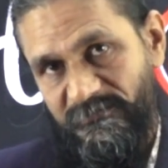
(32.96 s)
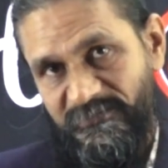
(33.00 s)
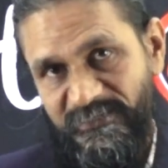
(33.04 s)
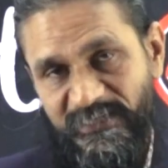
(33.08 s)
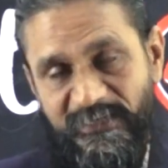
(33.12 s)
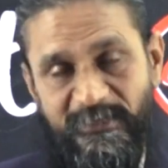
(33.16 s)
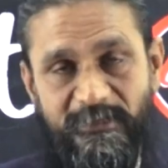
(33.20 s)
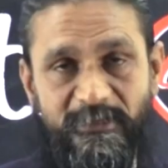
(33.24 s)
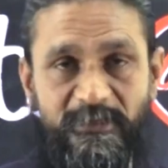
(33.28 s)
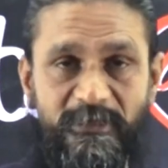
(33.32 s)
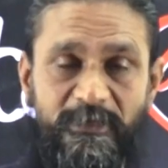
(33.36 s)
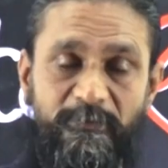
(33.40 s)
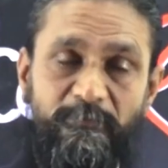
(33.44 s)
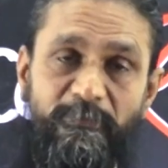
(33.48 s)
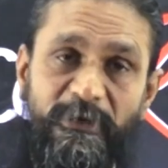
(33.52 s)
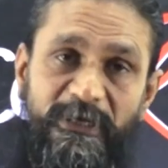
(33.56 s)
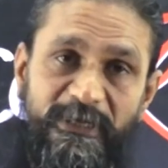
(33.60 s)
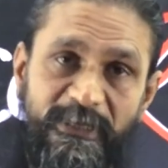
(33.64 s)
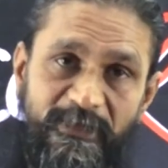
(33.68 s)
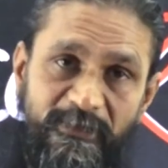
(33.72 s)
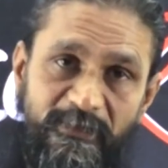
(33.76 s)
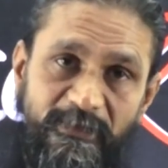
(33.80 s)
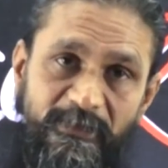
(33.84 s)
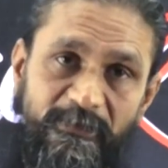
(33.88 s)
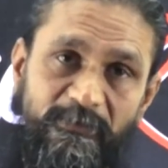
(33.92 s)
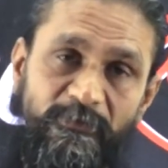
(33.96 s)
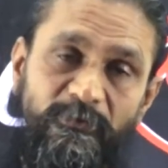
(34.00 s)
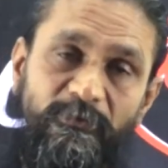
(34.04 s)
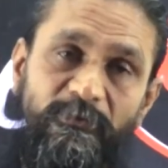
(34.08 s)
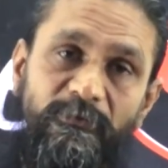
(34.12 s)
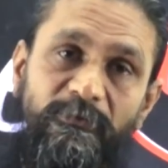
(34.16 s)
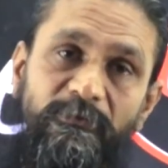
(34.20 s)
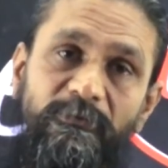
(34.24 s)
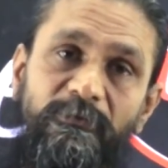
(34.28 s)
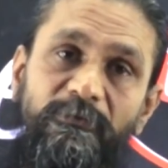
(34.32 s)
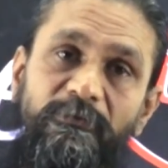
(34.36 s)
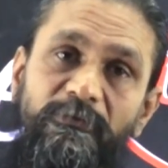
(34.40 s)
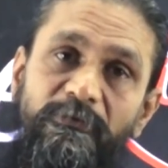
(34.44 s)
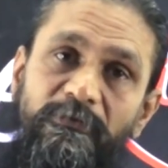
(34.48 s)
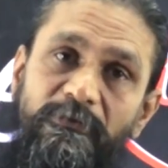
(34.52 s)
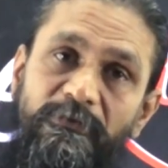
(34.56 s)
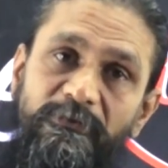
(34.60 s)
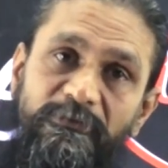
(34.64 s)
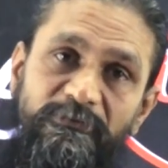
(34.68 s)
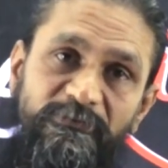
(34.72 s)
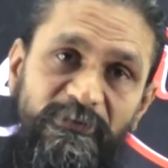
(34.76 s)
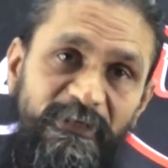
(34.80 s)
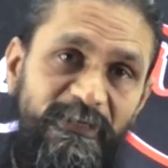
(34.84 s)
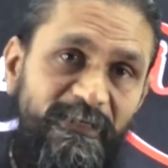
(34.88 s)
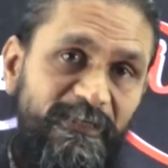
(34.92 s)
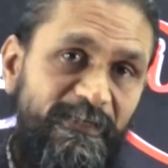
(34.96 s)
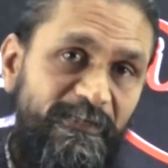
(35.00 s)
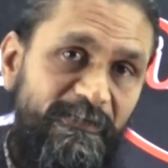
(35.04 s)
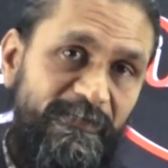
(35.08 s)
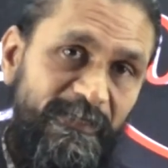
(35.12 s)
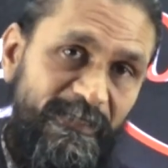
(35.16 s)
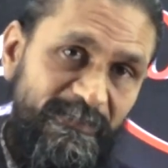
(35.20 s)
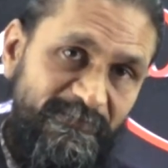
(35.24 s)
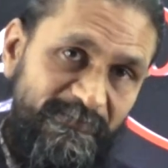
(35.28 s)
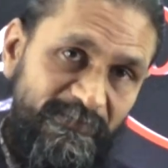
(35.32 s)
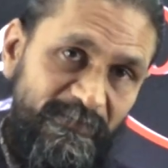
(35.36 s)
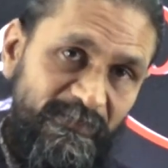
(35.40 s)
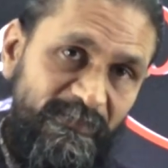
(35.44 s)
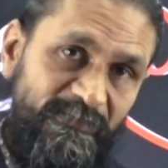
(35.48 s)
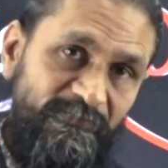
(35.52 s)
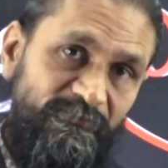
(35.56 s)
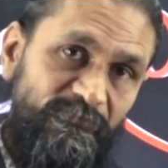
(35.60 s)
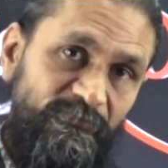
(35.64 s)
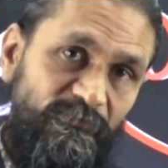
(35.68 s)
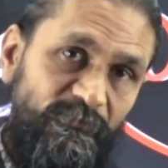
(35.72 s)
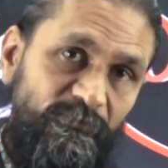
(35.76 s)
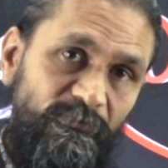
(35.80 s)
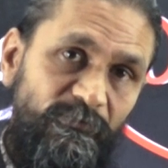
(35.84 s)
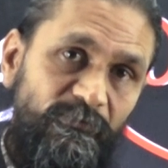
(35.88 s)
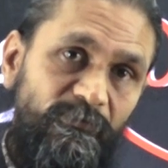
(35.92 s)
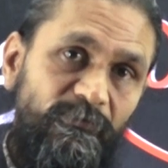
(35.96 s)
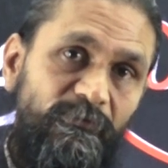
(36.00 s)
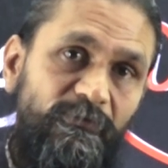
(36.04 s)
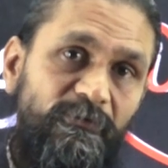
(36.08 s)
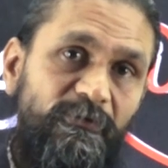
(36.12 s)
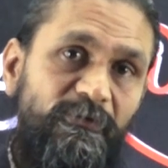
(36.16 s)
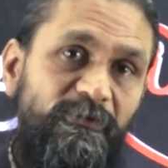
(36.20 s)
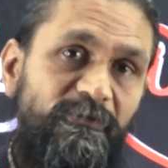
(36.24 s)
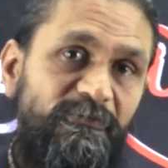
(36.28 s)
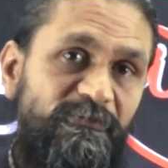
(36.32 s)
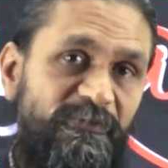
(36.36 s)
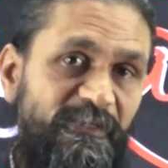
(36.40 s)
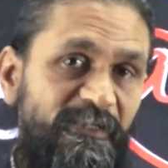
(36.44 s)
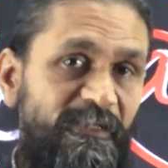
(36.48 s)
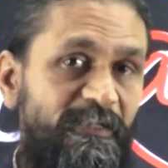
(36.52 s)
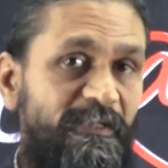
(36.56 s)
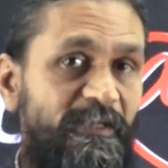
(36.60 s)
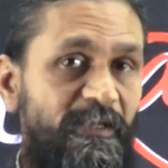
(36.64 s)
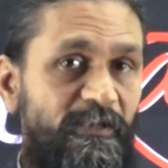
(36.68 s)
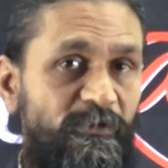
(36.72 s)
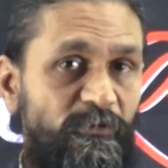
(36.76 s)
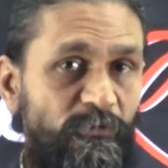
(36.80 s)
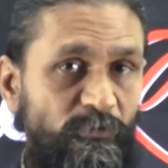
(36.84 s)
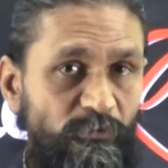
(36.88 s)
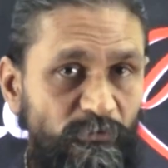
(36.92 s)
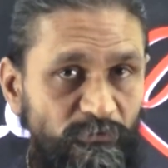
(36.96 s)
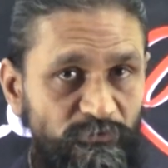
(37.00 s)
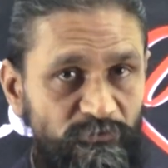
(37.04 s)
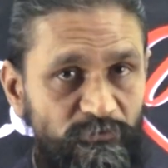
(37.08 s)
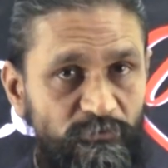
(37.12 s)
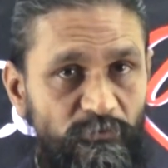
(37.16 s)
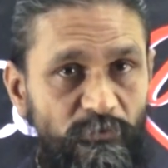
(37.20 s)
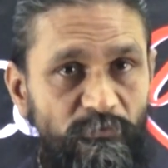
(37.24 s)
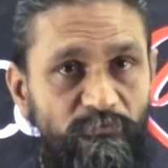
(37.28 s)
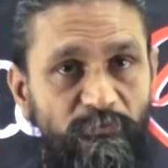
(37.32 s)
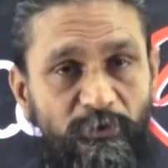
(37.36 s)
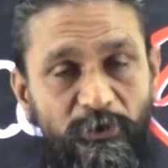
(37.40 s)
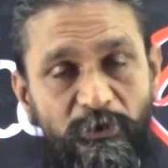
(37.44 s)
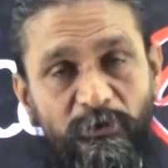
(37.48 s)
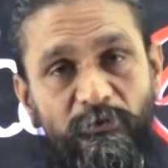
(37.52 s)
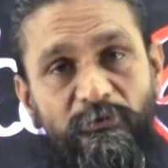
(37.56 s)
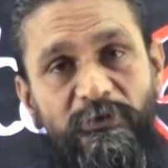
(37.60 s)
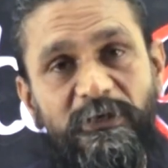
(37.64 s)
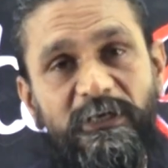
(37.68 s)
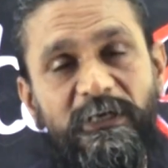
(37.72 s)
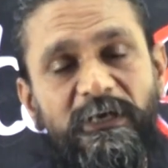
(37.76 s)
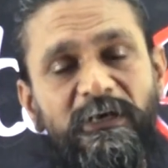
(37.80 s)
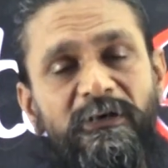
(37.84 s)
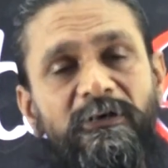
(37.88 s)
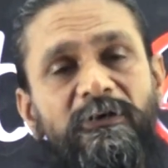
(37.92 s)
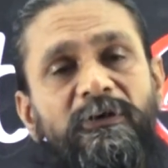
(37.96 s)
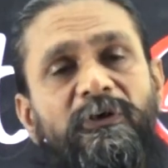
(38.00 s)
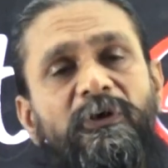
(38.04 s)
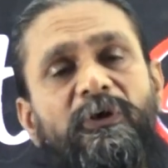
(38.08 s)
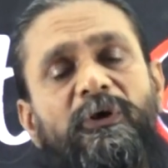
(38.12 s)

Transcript: झील के मटेरियल को झील की टेस्ट सीरीज़ को झील के कोर्स को फॉलो किया